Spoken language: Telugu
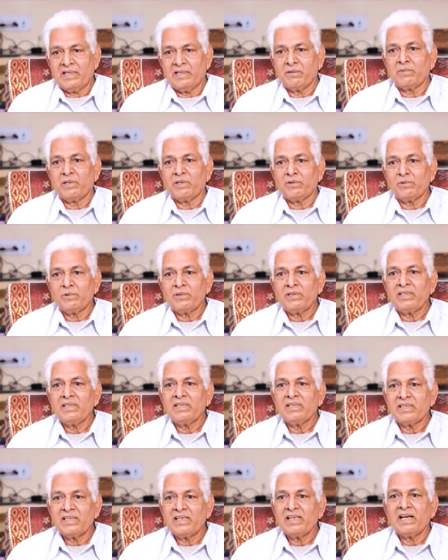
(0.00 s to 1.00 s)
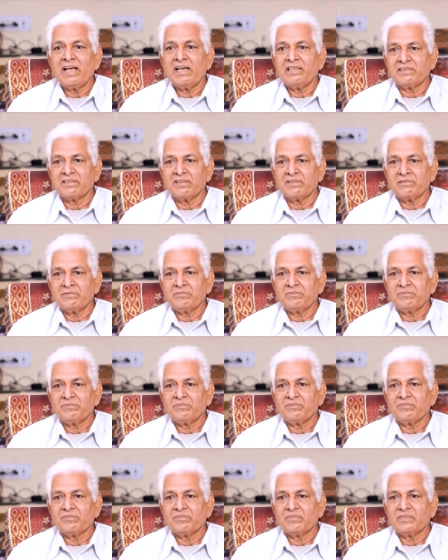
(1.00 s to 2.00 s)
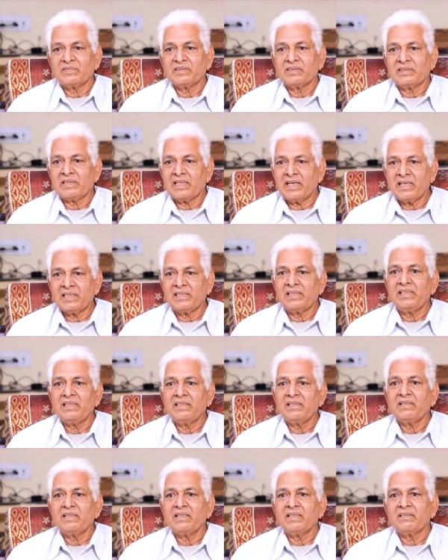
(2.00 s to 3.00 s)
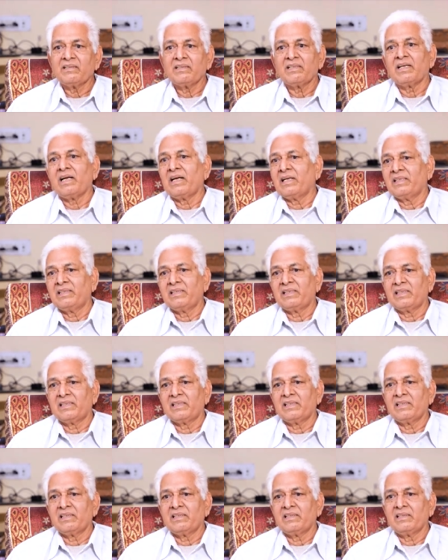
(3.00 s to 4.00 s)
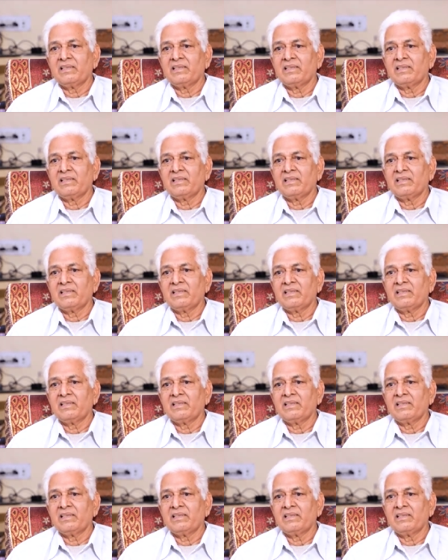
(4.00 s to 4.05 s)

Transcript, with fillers: ఐఎమ్ అన్ ఓన్లీ త్రీ లైఫ్ నాది వాళ్ళిద్దరిది